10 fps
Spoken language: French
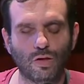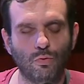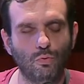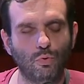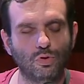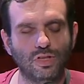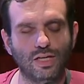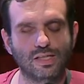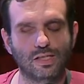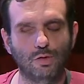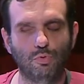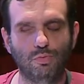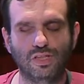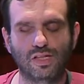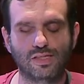où on a essayé de
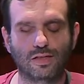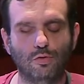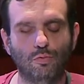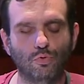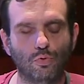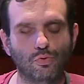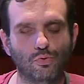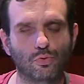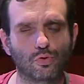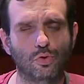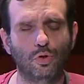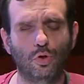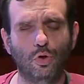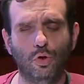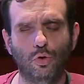publier un certain nombre de ressources
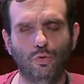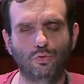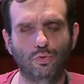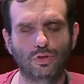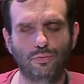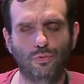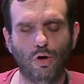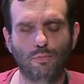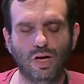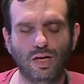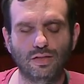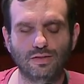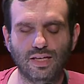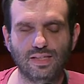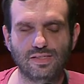autour des formats
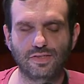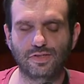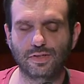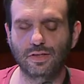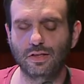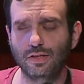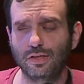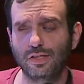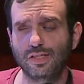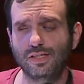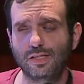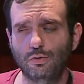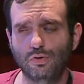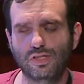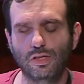Daisy.
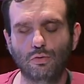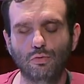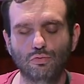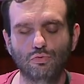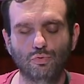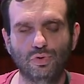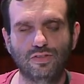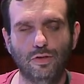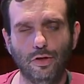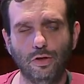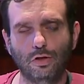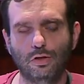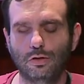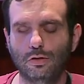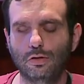C'est aussi un compte Twitter
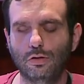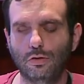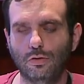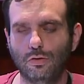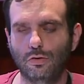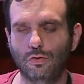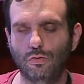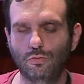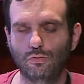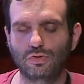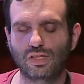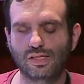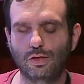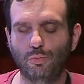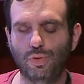euh, où on
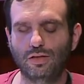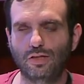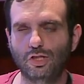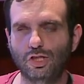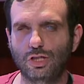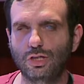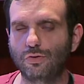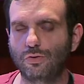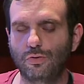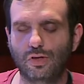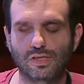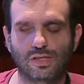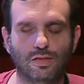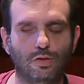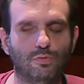essaie de partager euh, un
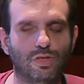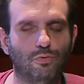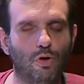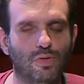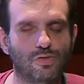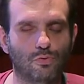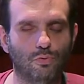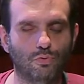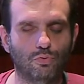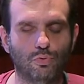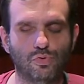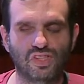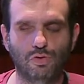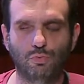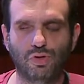certain nombre d'informations autour de ce
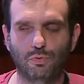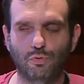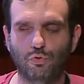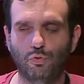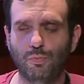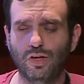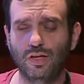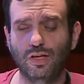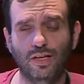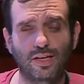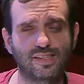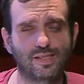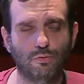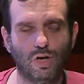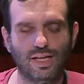qui nous préoccupe, à
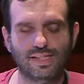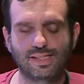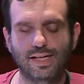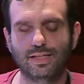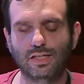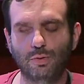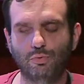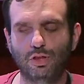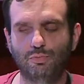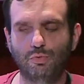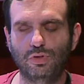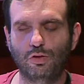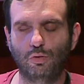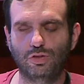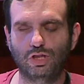savoir l'accès à l'écrit pour les
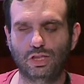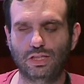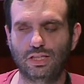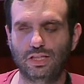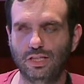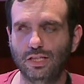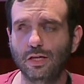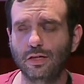publics empêchés de lire,